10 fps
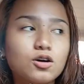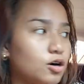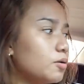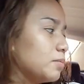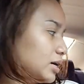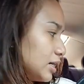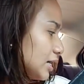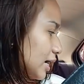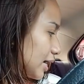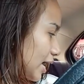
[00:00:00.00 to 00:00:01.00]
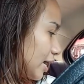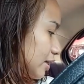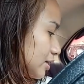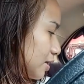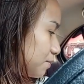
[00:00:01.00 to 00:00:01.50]
ko
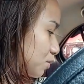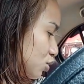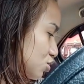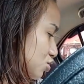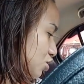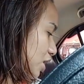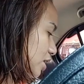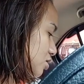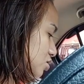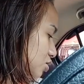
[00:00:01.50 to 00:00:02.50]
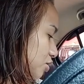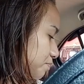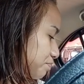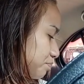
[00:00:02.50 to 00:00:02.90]
maglagay ng moisturizer,